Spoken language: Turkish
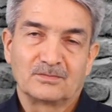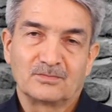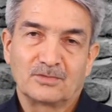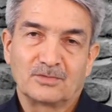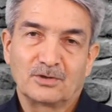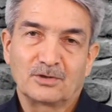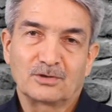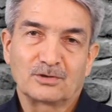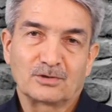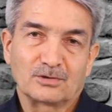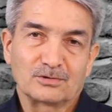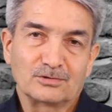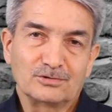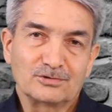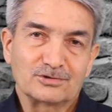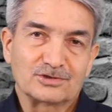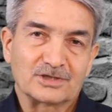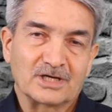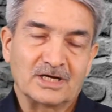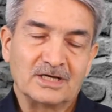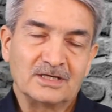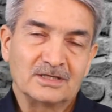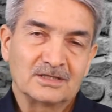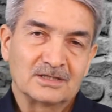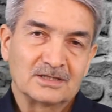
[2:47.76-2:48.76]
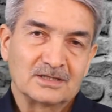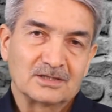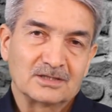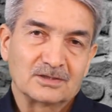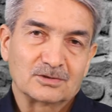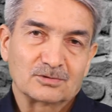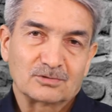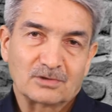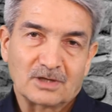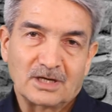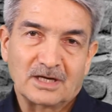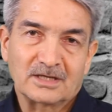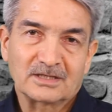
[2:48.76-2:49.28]
Böyle olunca
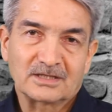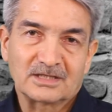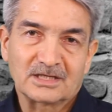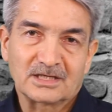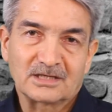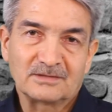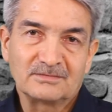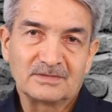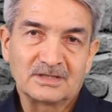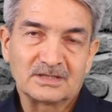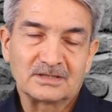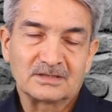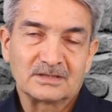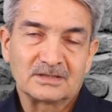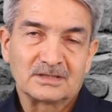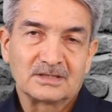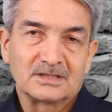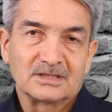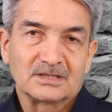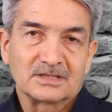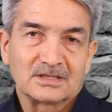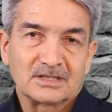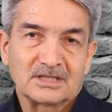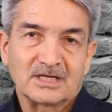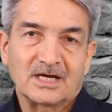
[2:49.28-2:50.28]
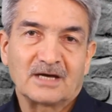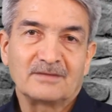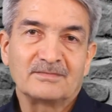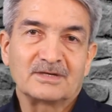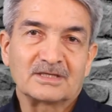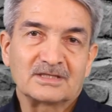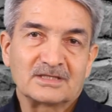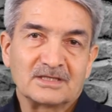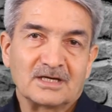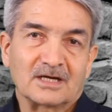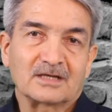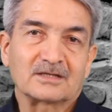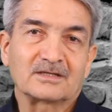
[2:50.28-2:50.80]
Kur'an-ı Kerim'in
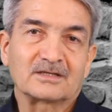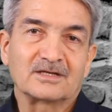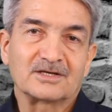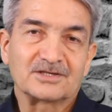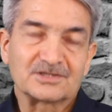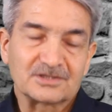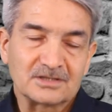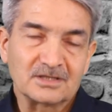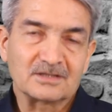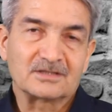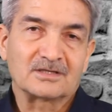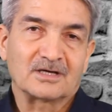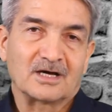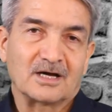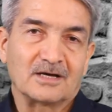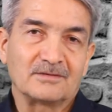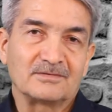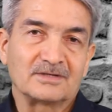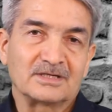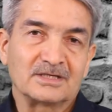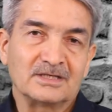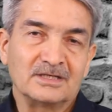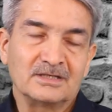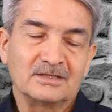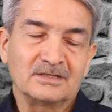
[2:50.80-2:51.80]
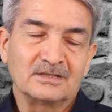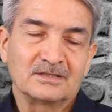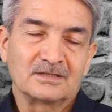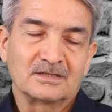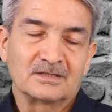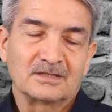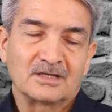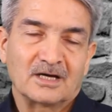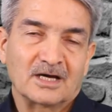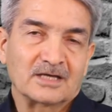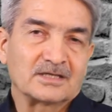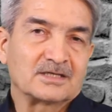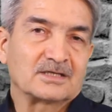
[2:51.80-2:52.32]
kıyamet yaklaştı tabiri
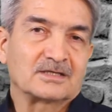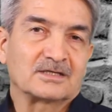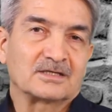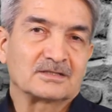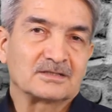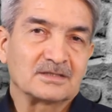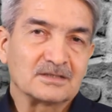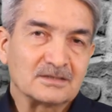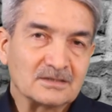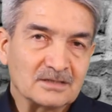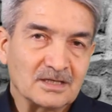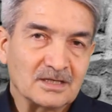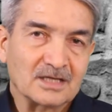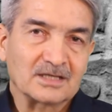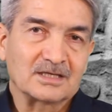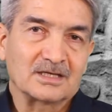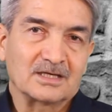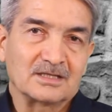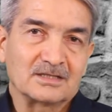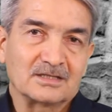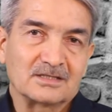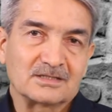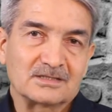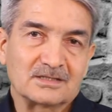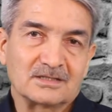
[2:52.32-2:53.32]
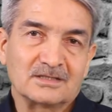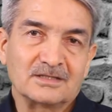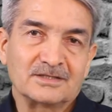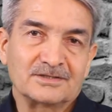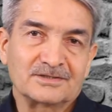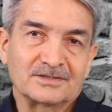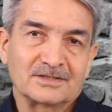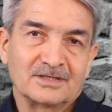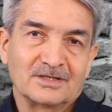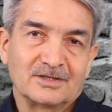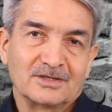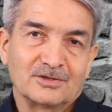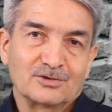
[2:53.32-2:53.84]
hakikatin ta
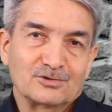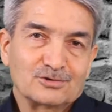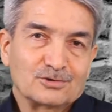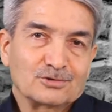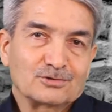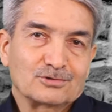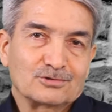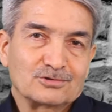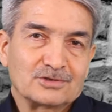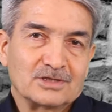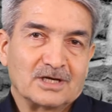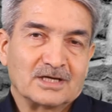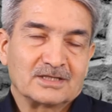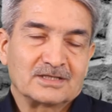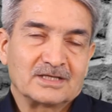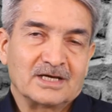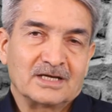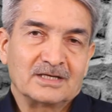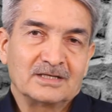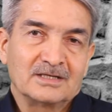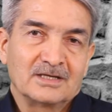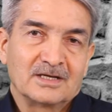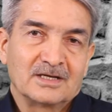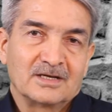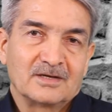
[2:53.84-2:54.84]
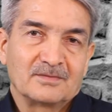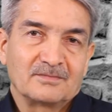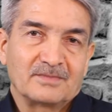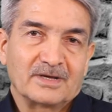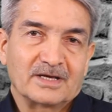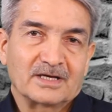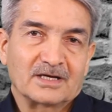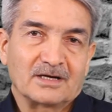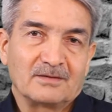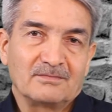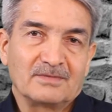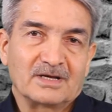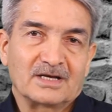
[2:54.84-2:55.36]
kendisidir. Çünkü zaten
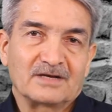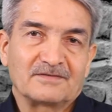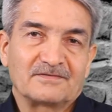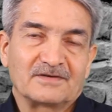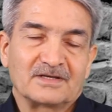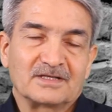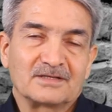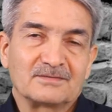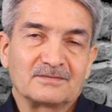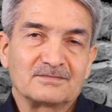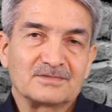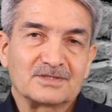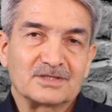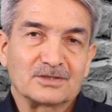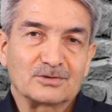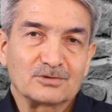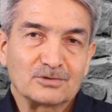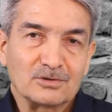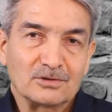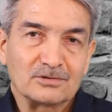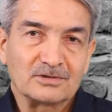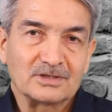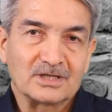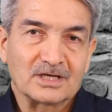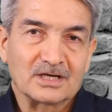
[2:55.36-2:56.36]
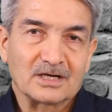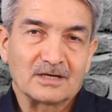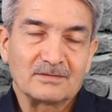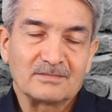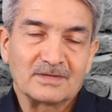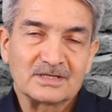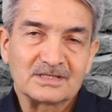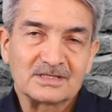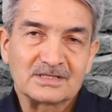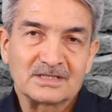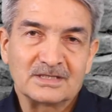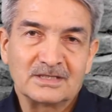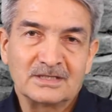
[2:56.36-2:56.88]
Peygamber Efendimizin
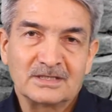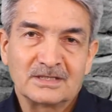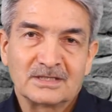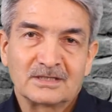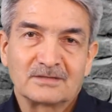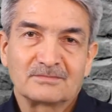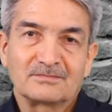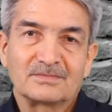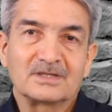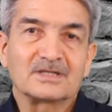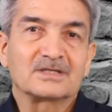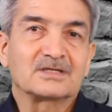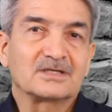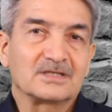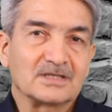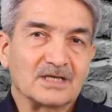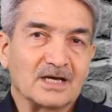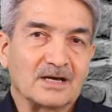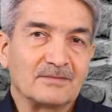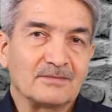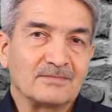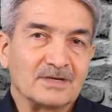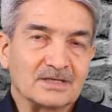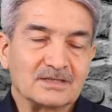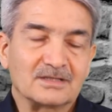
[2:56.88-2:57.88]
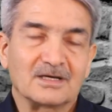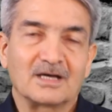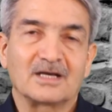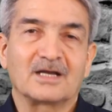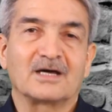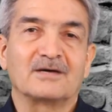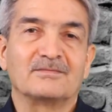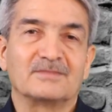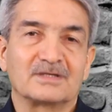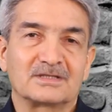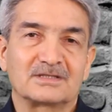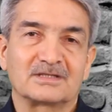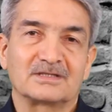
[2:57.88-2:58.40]
gönderilmesi bir kıyamet
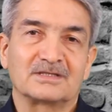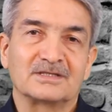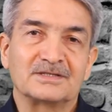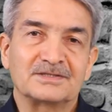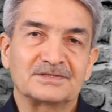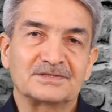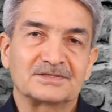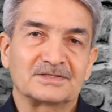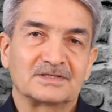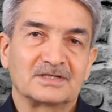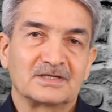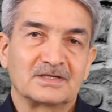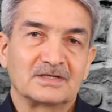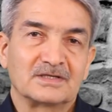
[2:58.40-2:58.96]
alametidir.